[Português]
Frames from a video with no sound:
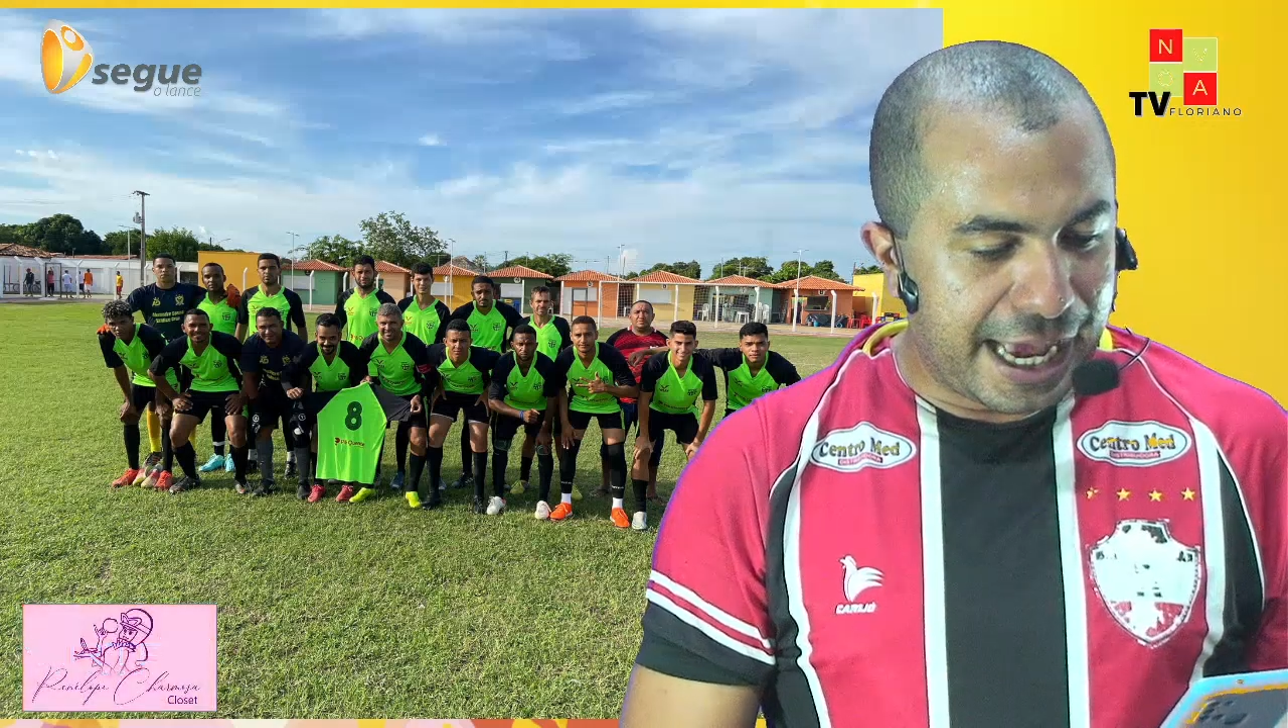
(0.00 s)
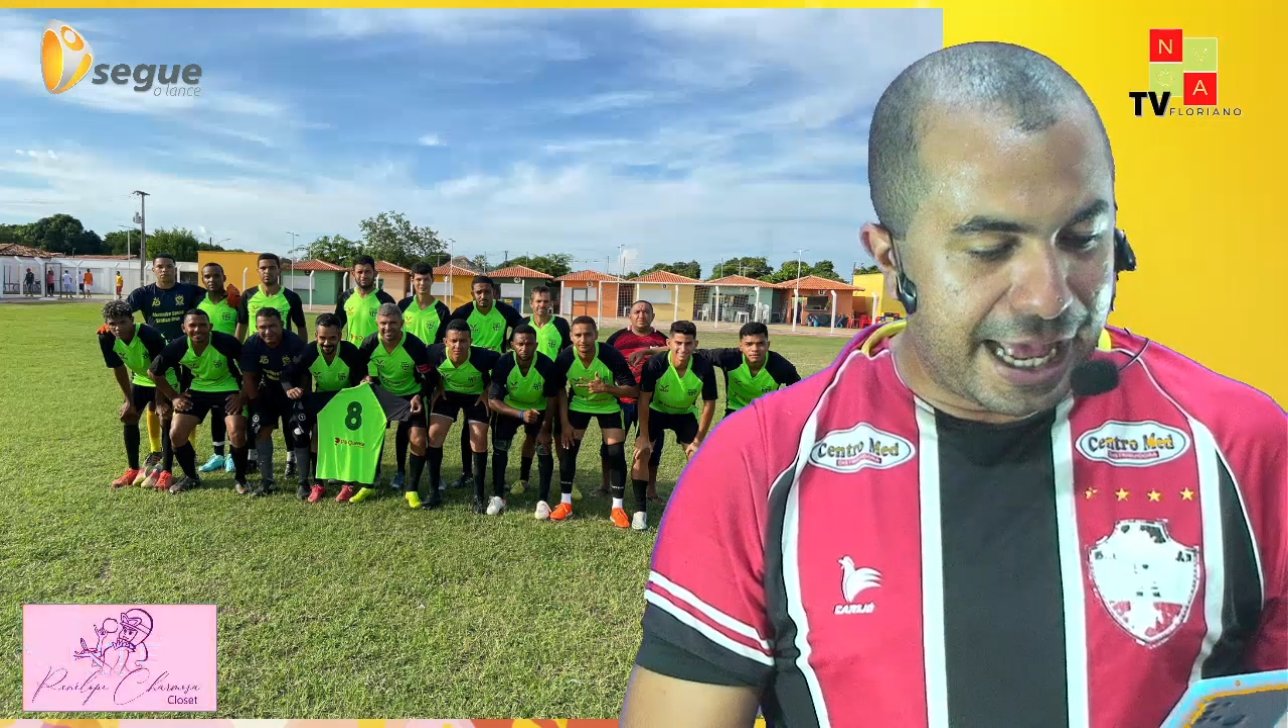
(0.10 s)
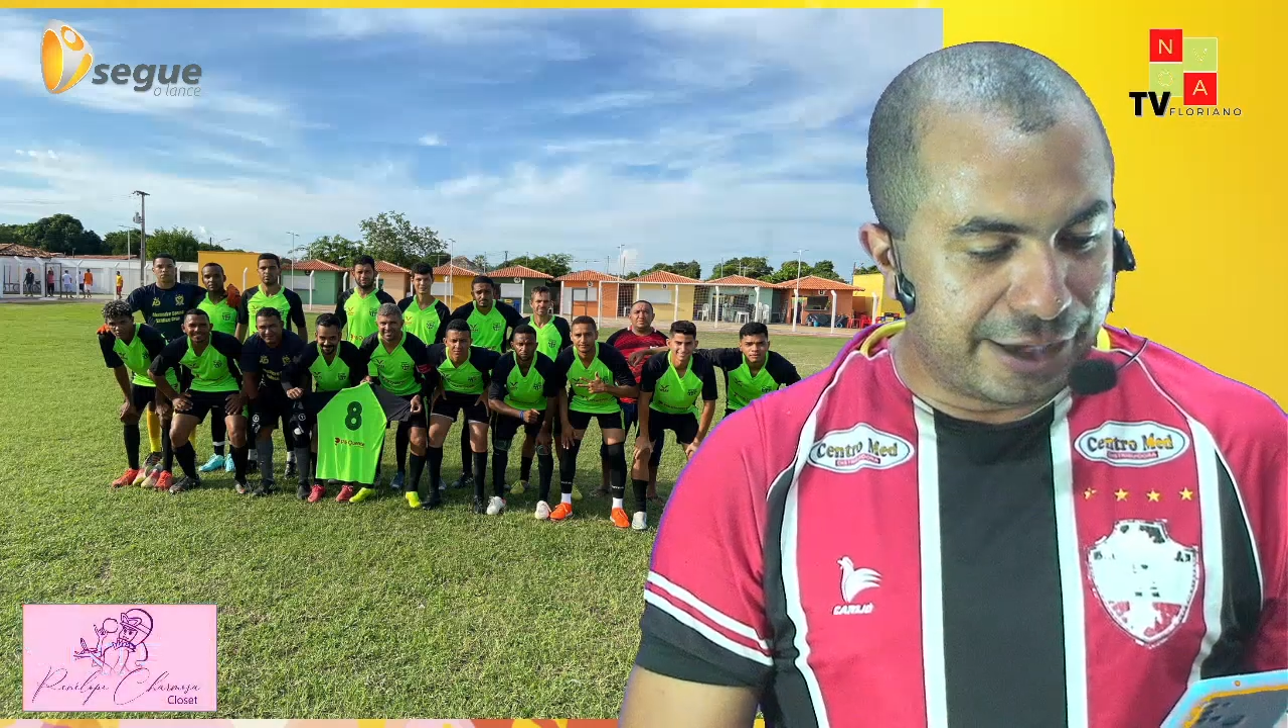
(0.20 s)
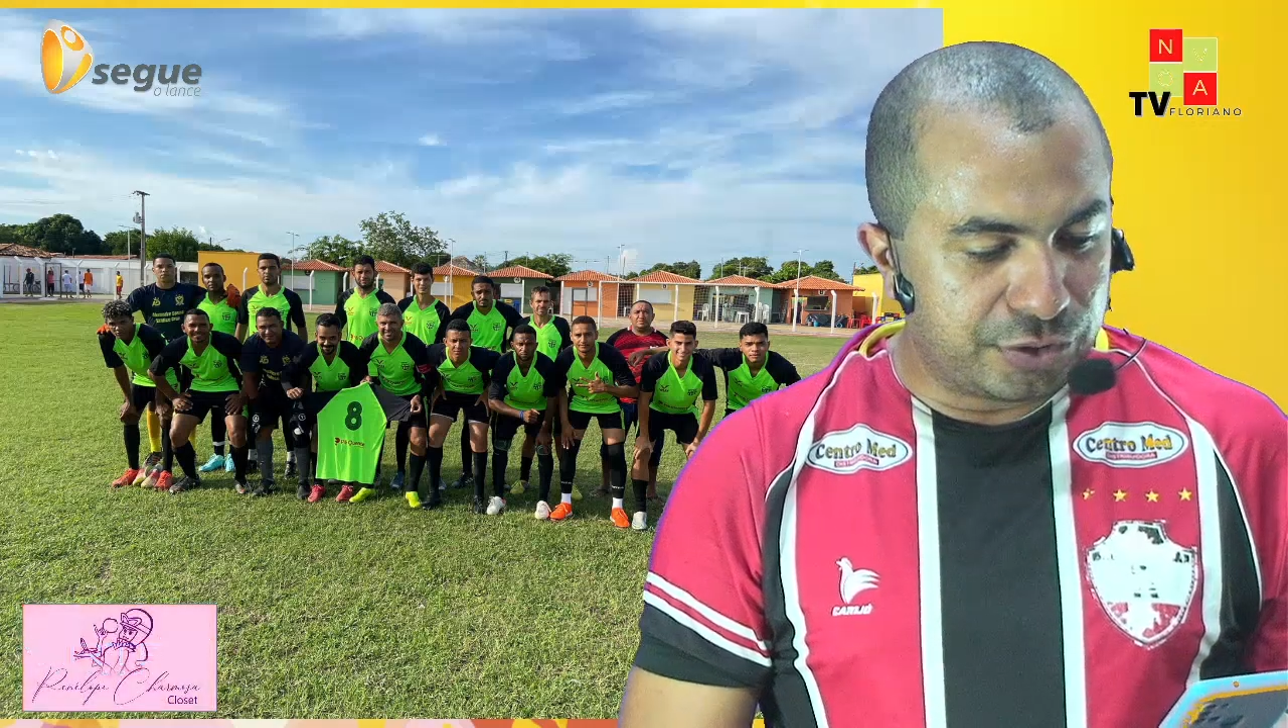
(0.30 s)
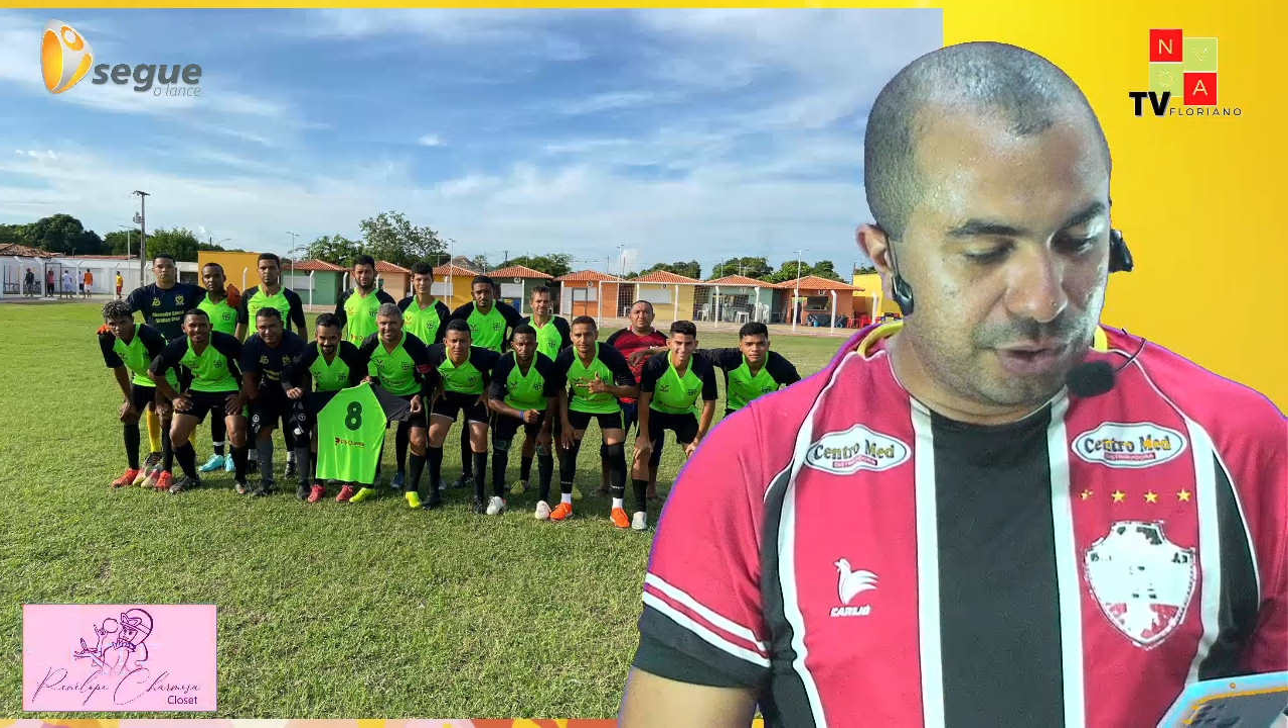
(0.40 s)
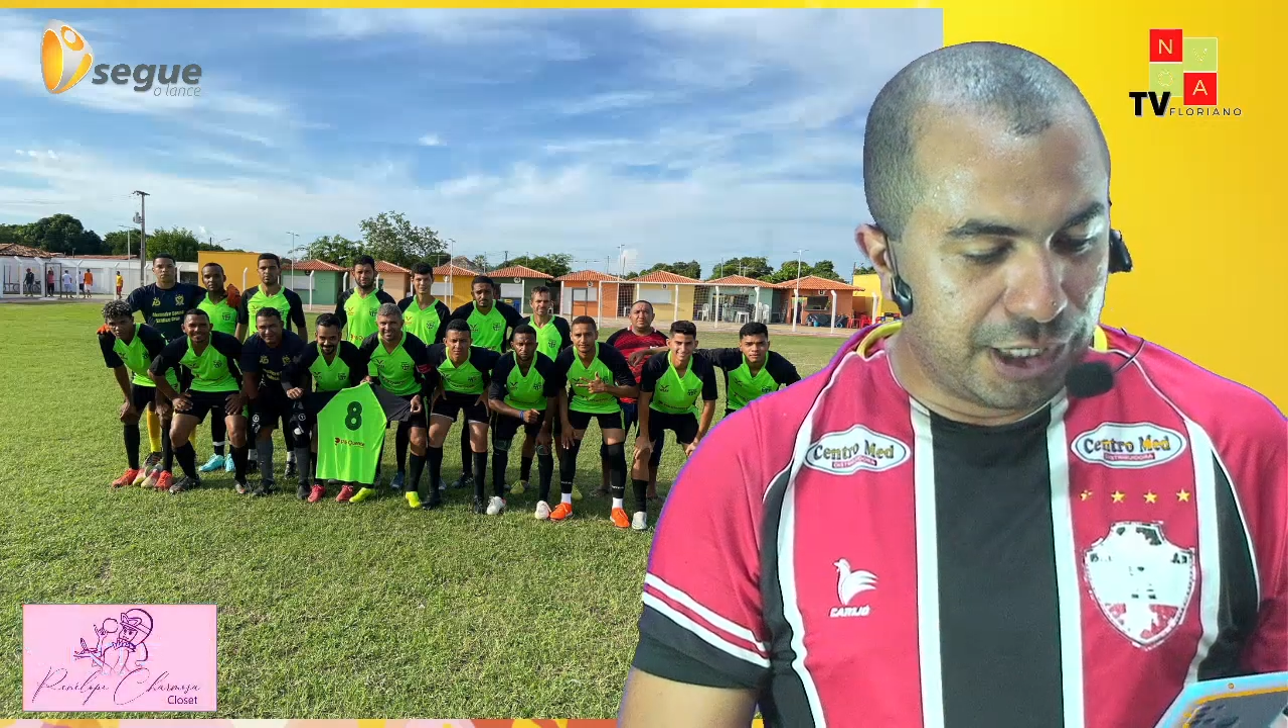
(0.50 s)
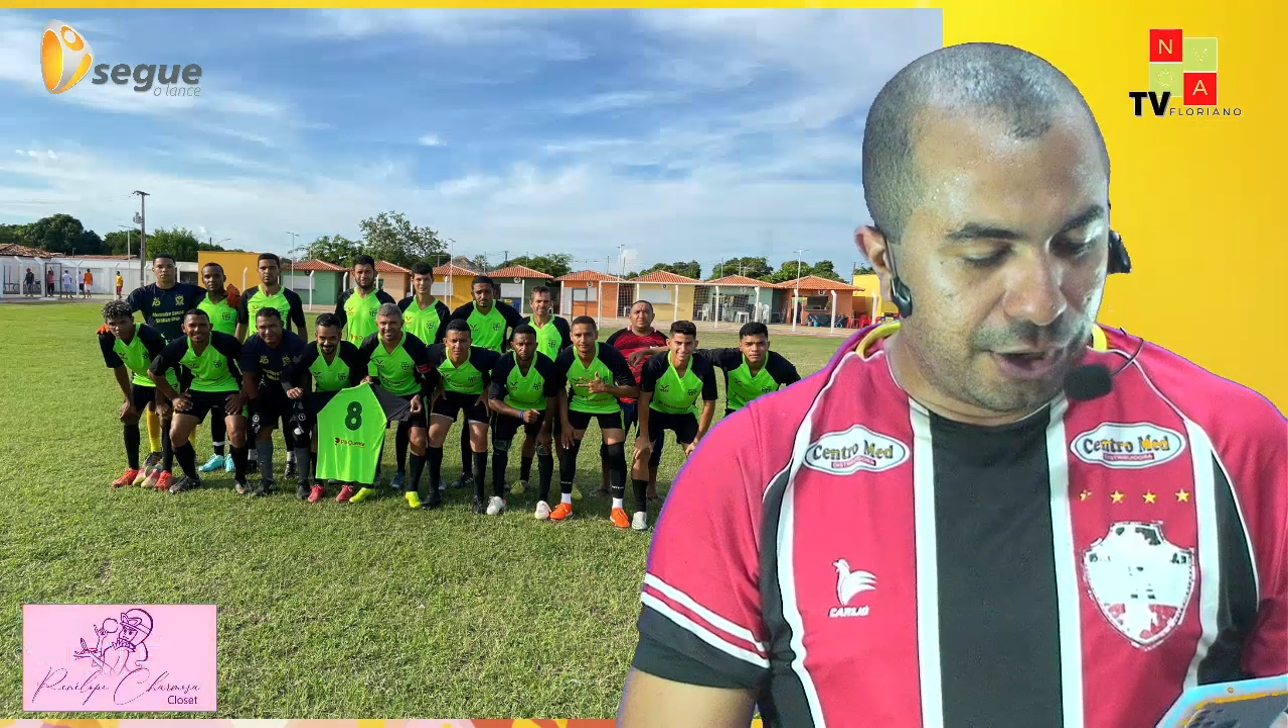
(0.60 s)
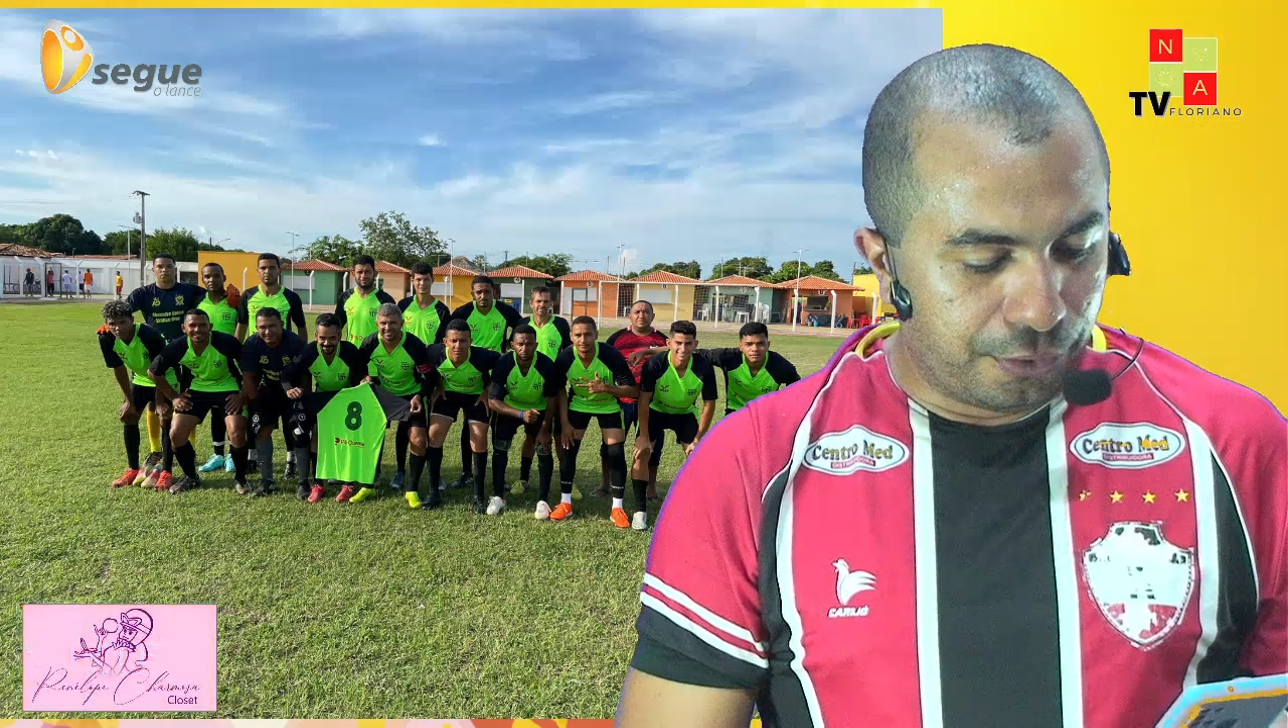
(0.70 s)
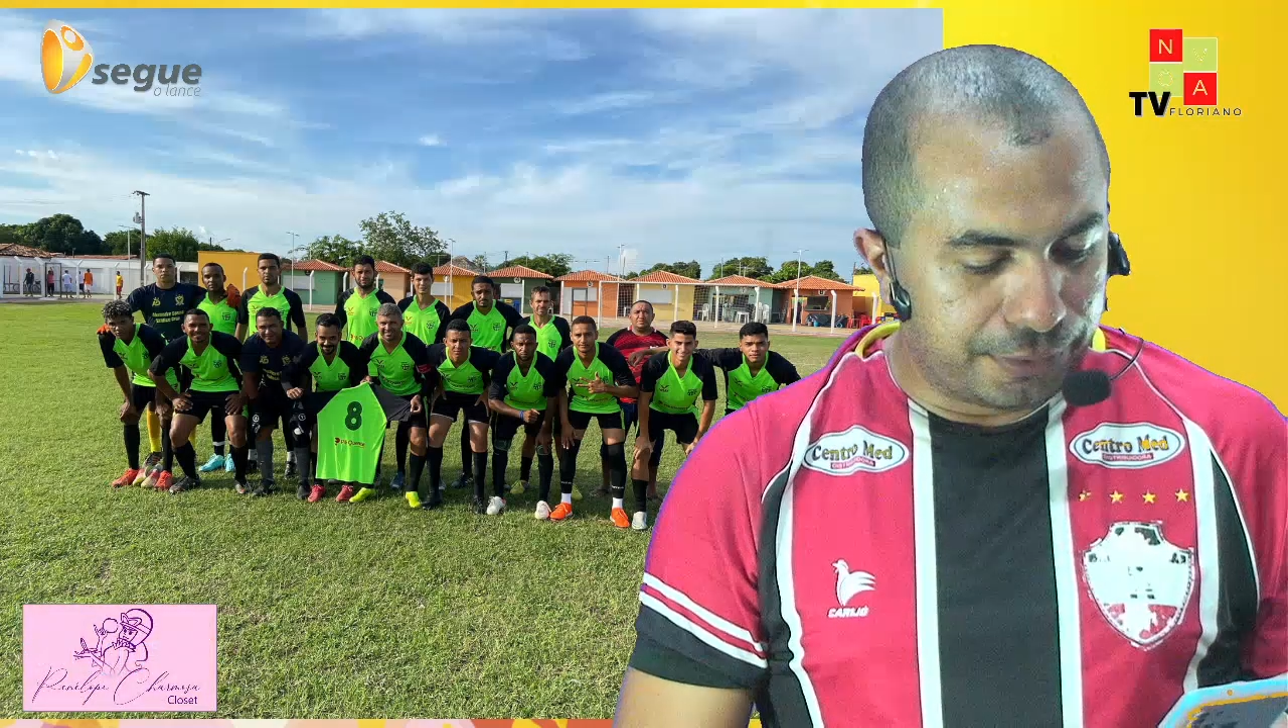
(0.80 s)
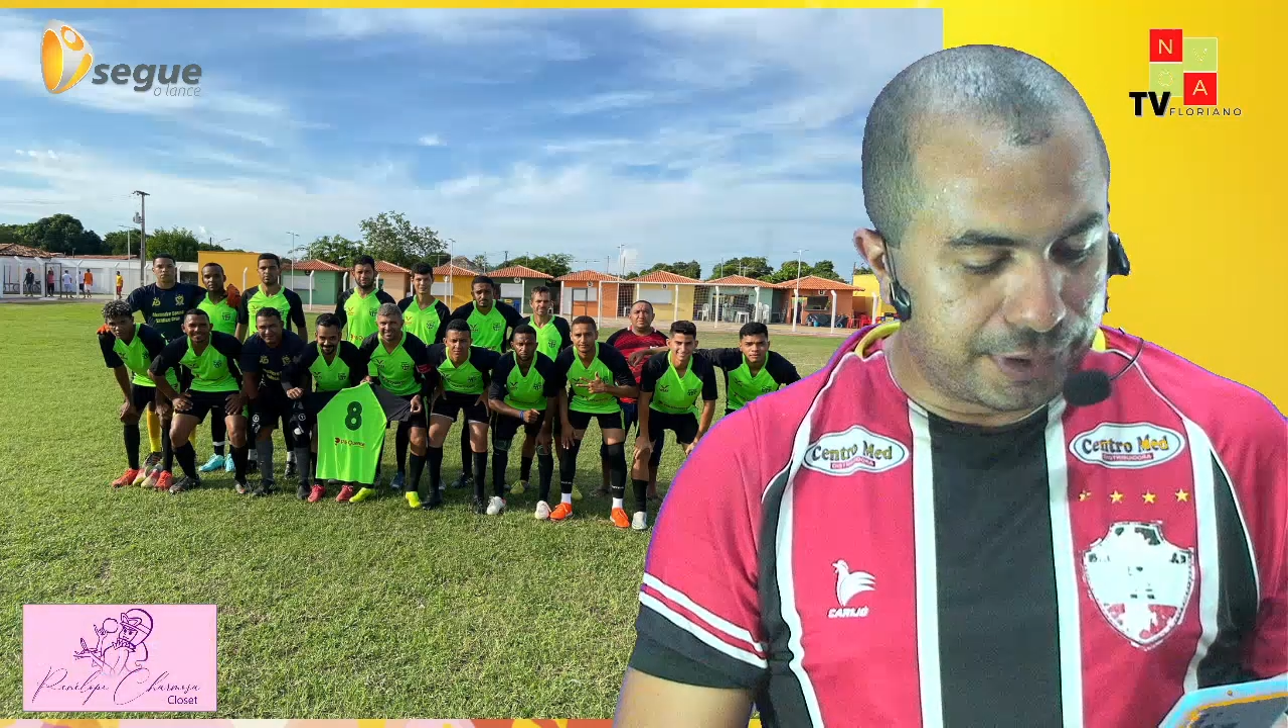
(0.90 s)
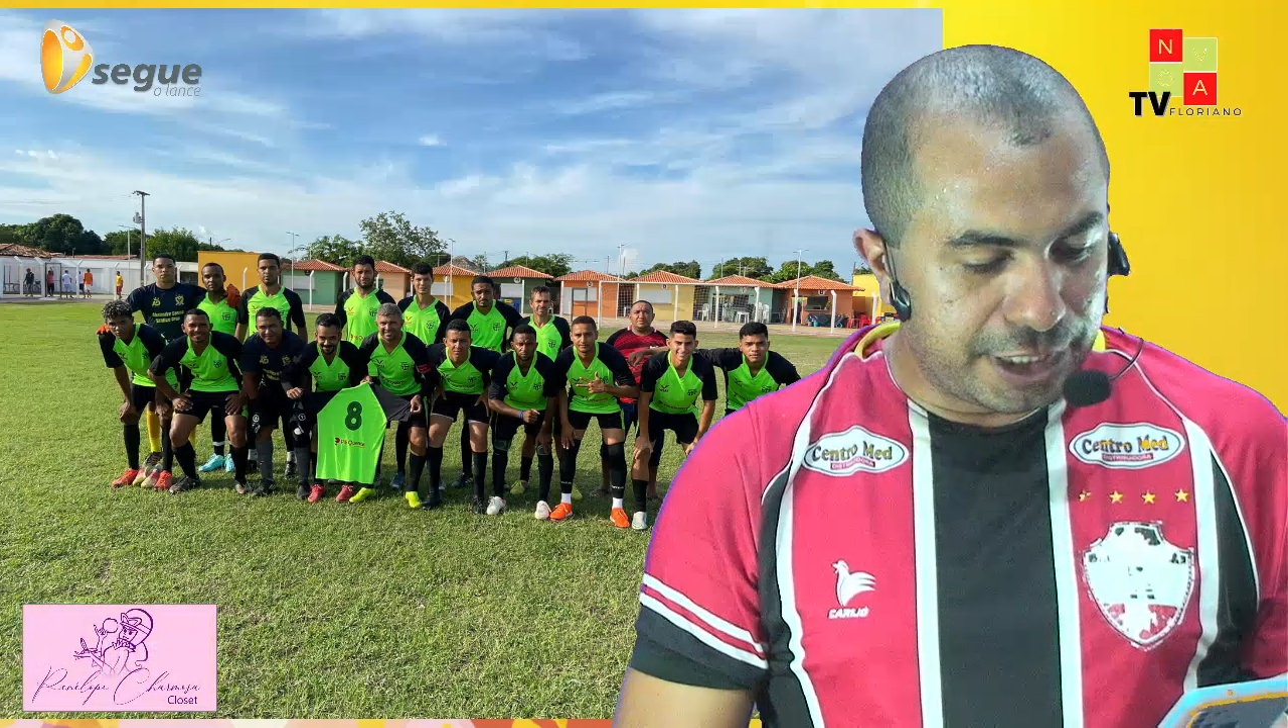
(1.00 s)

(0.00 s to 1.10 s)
Azulão